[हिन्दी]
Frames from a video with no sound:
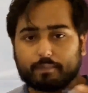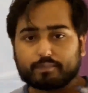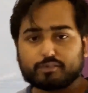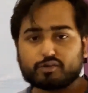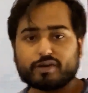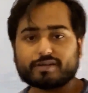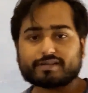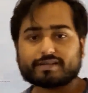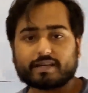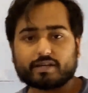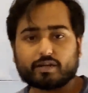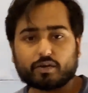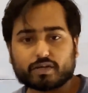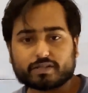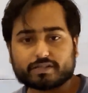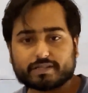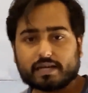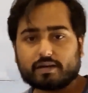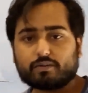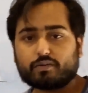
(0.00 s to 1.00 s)
आप जो इसकी
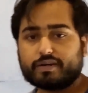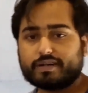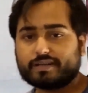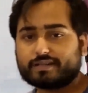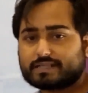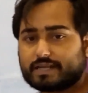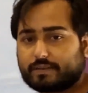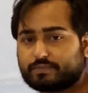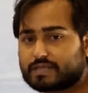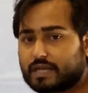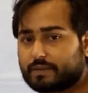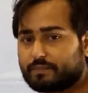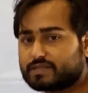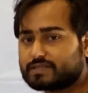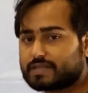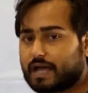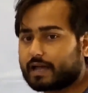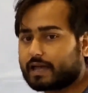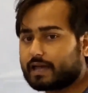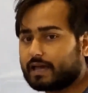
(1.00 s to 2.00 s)
नोट्स हैं वो डिस्क्रिप्शन
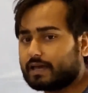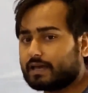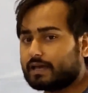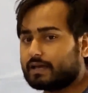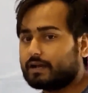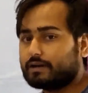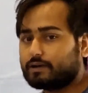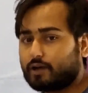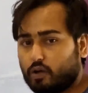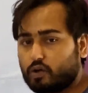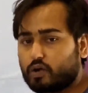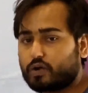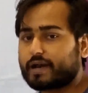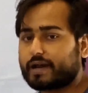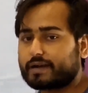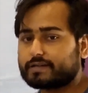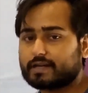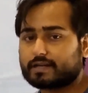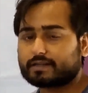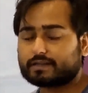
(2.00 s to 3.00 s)
में जाके
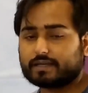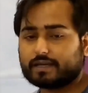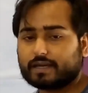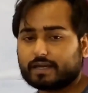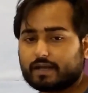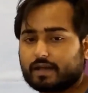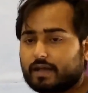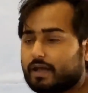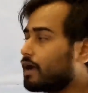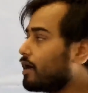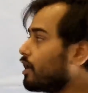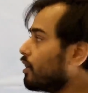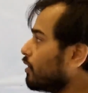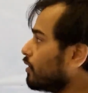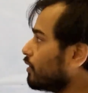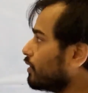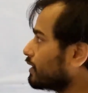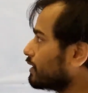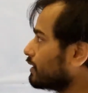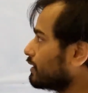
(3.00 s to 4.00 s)
डाउनलोड कर सकते हैं
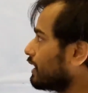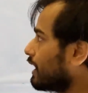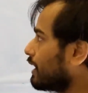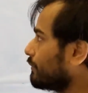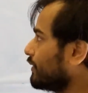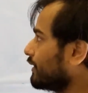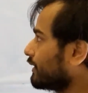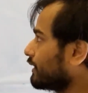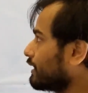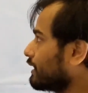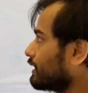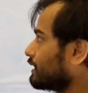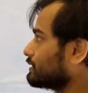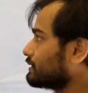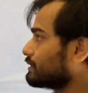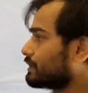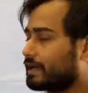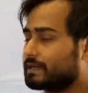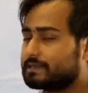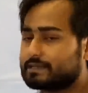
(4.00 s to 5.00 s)
और आप
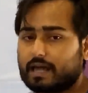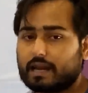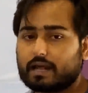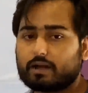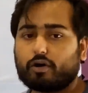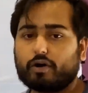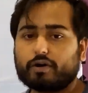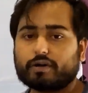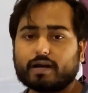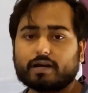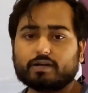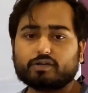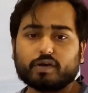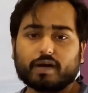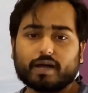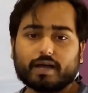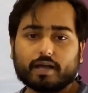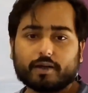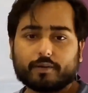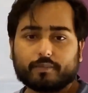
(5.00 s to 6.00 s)
देखेंगे कई सारा कंटेंट
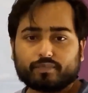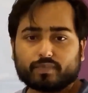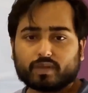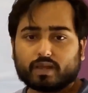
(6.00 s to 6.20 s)
जो है